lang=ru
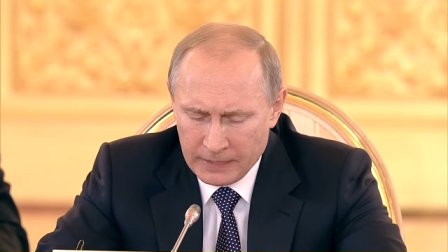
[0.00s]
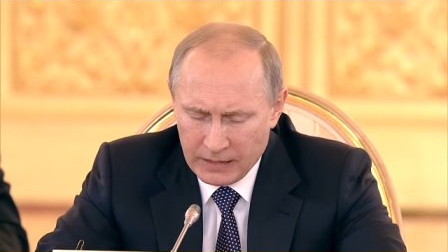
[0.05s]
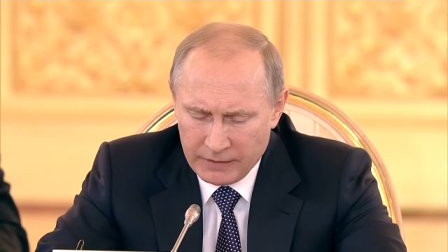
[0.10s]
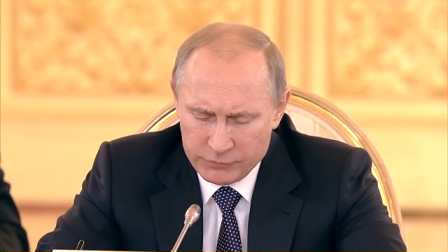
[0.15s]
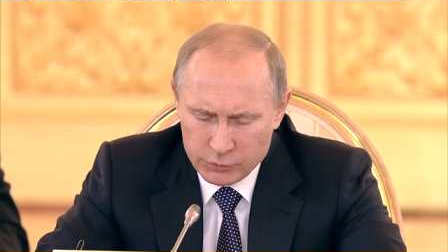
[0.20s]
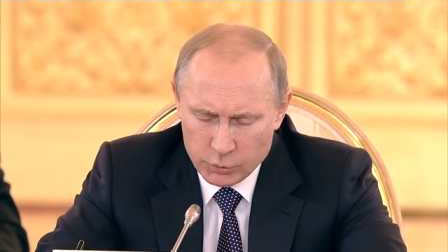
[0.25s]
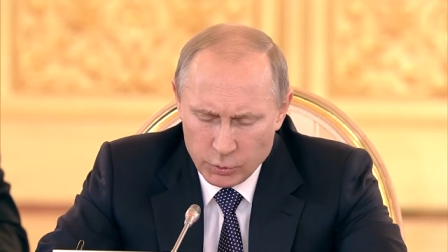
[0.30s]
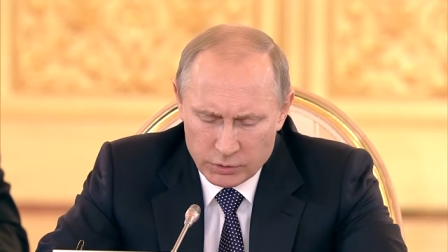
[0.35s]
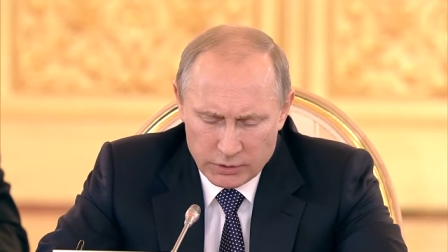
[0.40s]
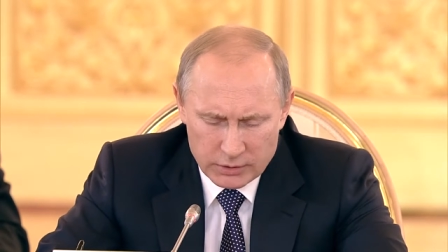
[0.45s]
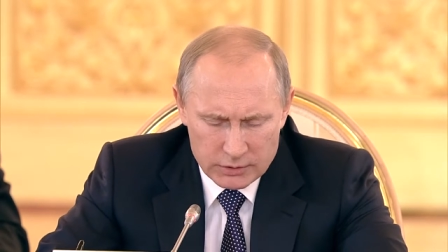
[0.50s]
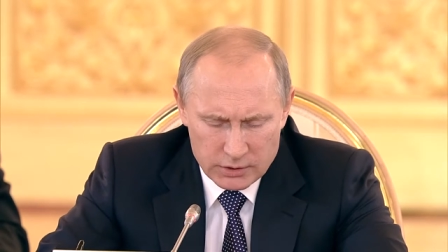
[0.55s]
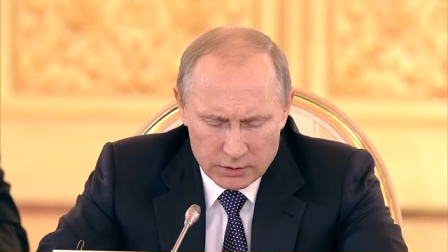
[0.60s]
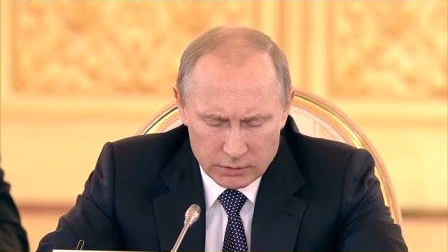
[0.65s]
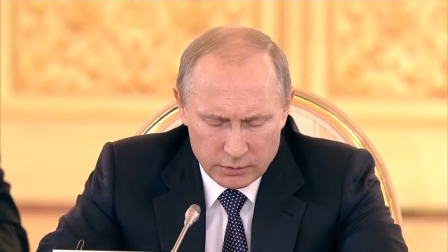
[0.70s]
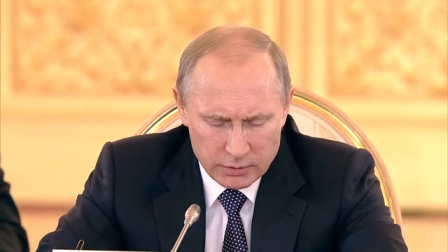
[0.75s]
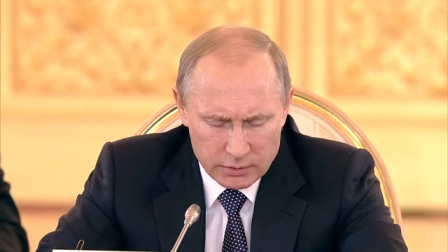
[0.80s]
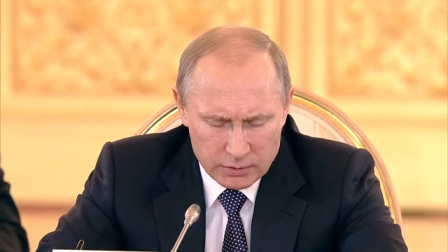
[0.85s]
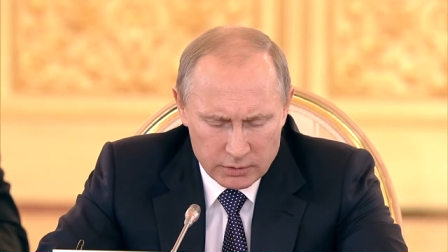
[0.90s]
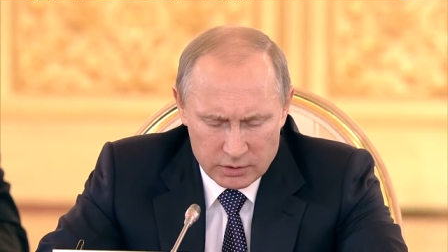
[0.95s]
Все это
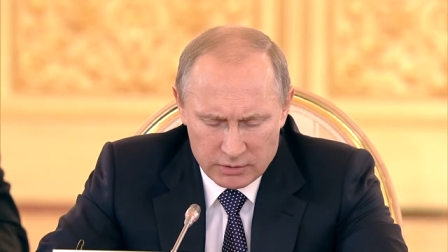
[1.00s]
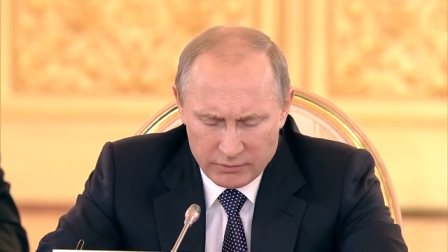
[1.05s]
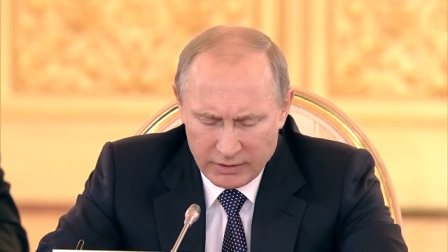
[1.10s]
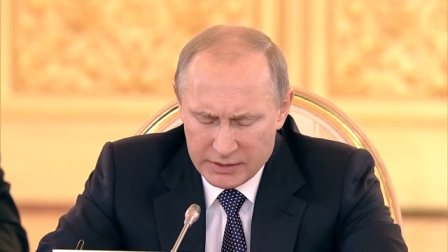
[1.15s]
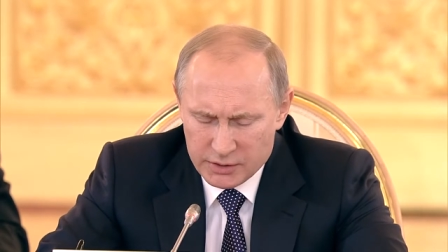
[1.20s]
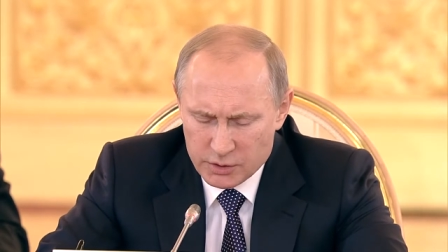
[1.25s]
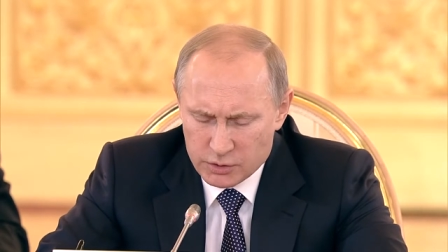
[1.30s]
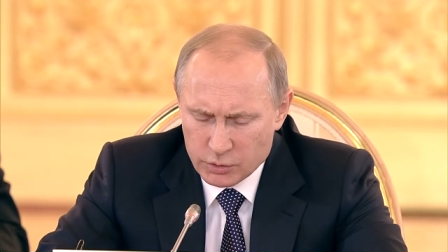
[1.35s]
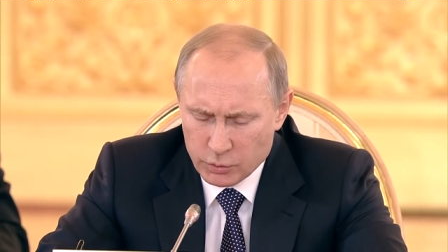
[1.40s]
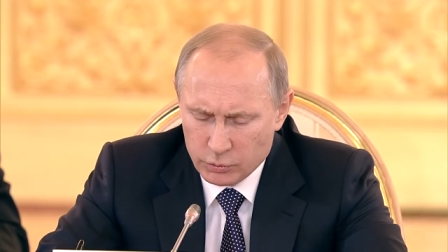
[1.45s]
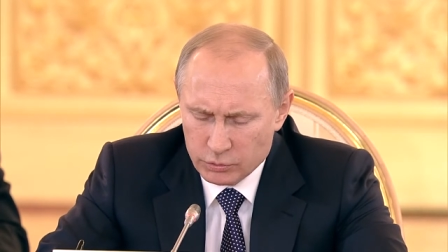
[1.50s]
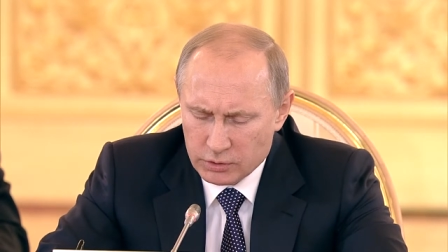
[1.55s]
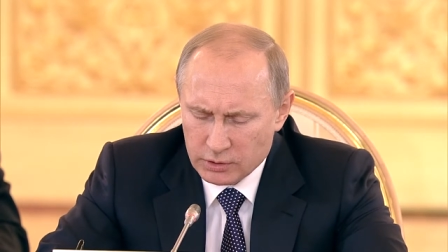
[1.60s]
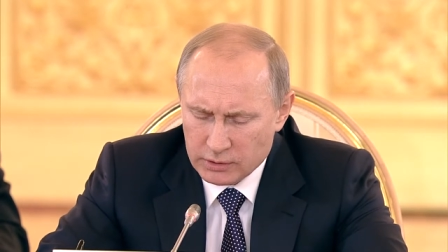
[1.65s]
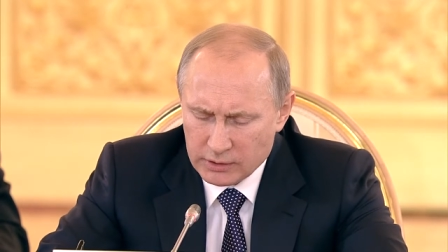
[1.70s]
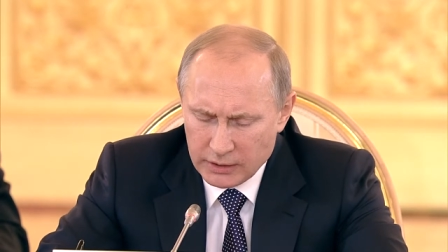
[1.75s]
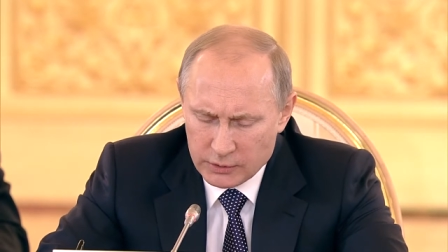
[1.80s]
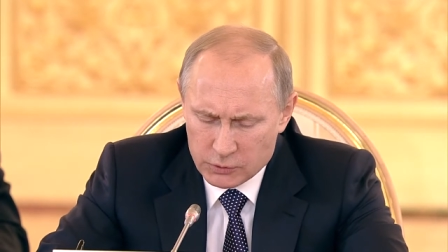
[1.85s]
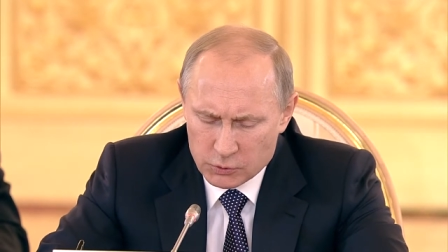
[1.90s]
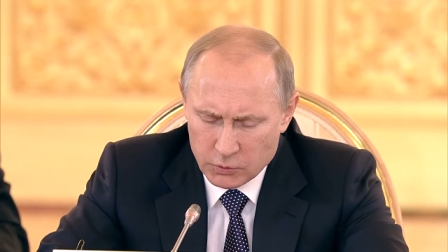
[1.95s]
делает евразийскую
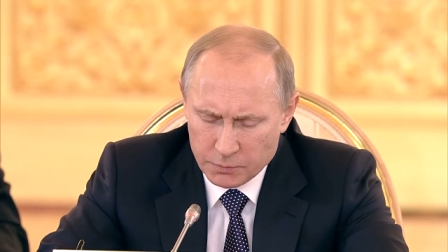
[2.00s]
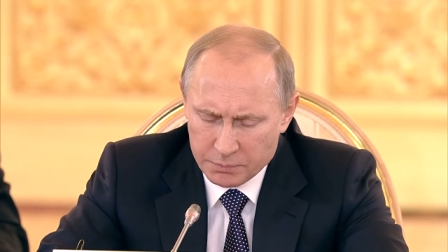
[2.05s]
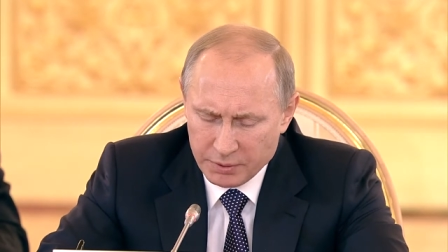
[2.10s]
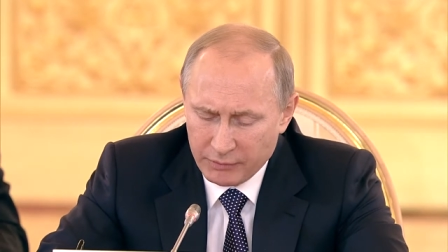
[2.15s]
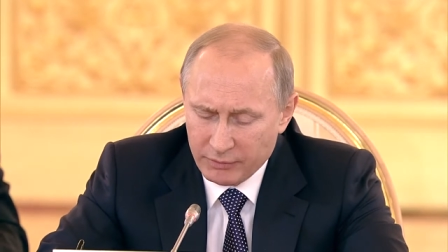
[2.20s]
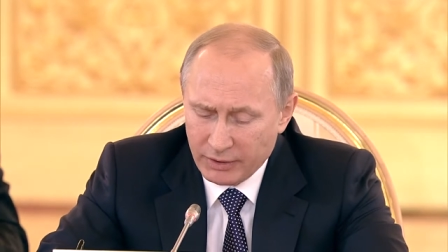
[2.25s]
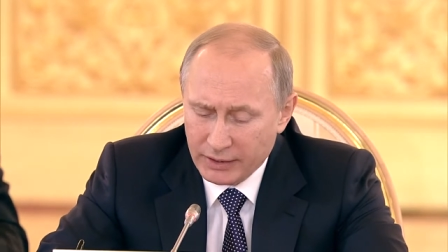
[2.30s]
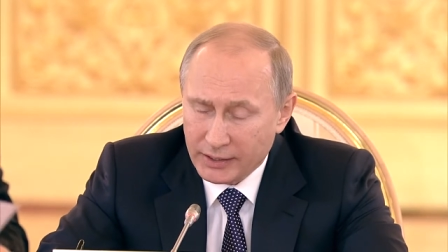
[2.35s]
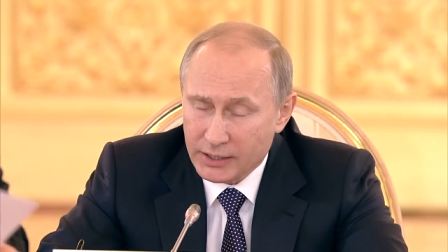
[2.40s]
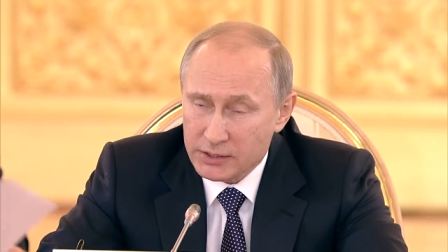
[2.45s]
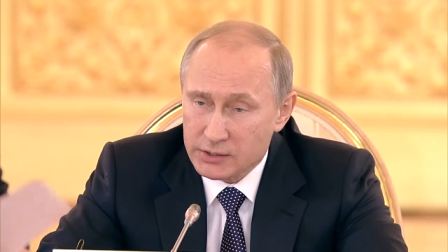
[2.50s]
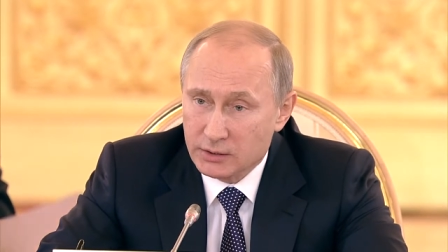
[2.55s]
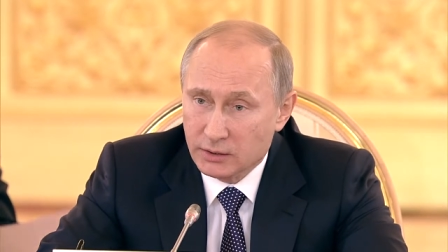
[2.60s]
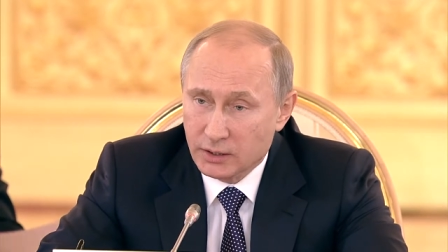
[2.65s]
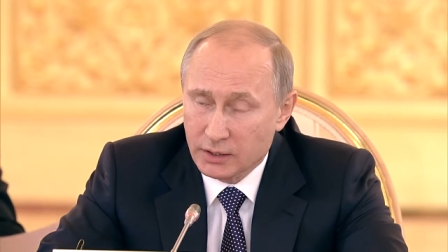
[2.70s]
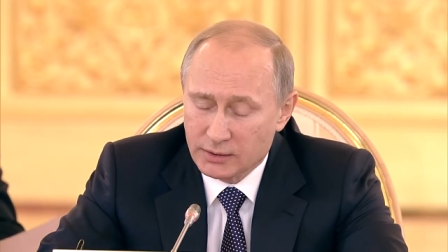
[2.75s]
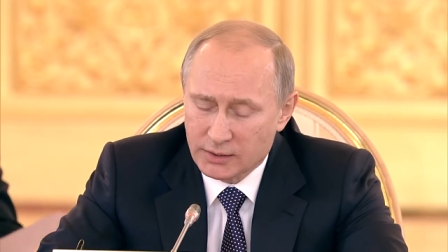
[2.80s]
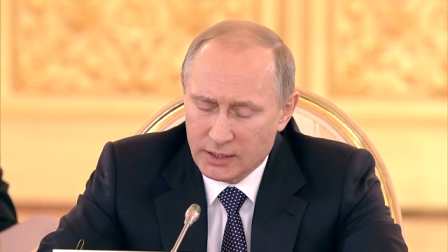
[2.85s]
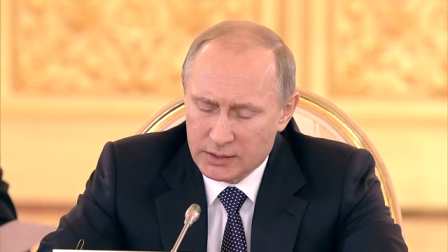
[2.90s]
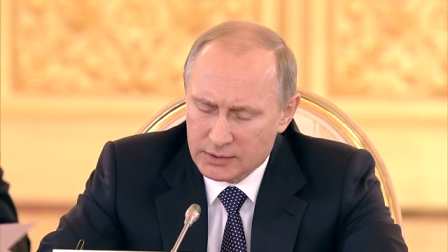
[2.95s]
интеграцию
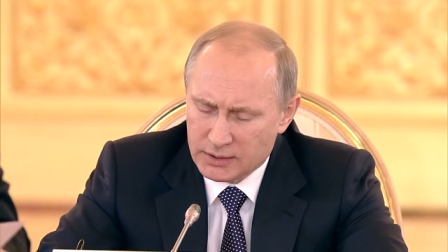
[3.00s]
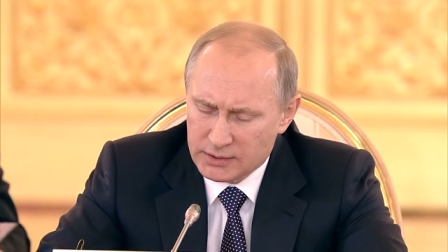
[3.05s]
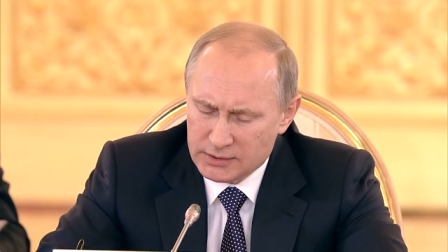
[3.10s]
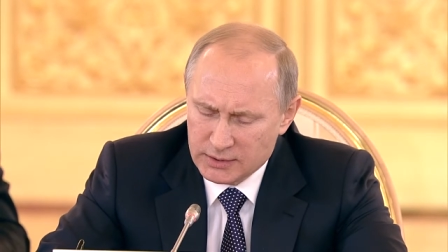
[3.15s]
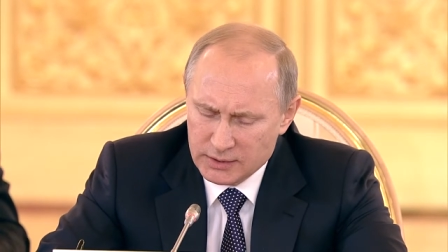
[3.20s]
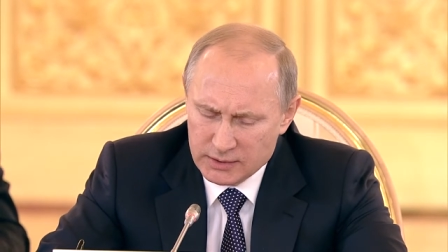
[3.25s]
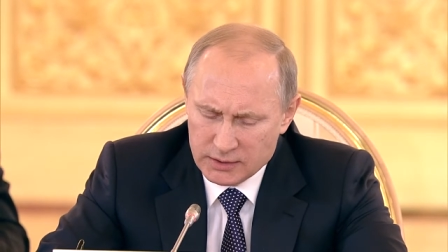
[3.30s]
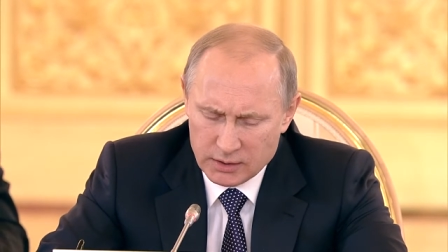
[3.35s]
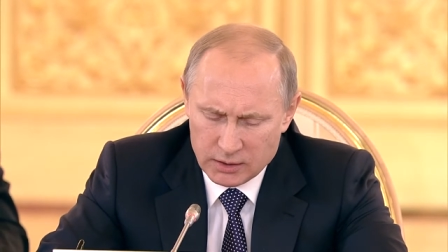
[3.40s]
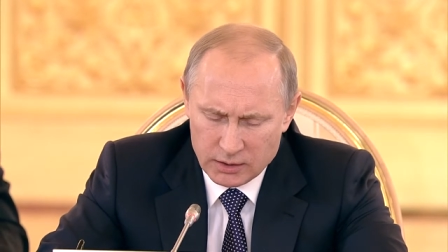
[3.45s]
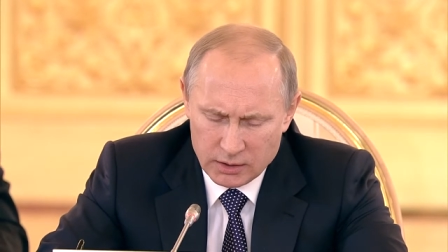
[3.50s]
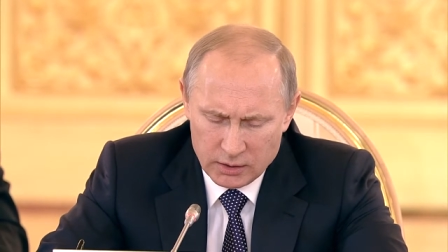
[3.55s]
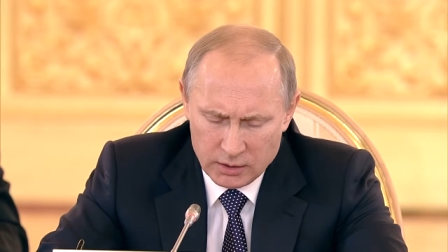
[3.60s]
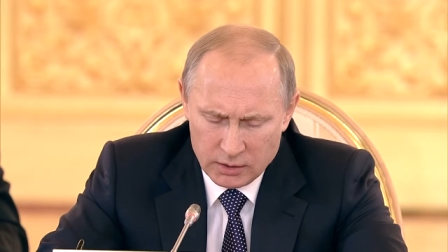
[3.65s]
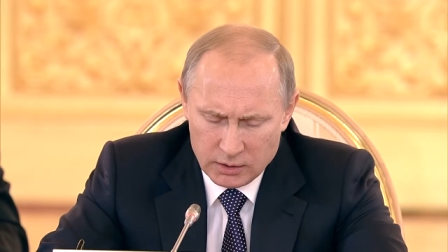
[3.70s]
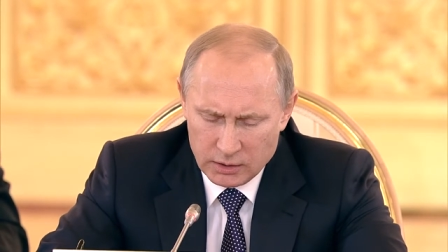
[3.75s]
привлекательной для соседей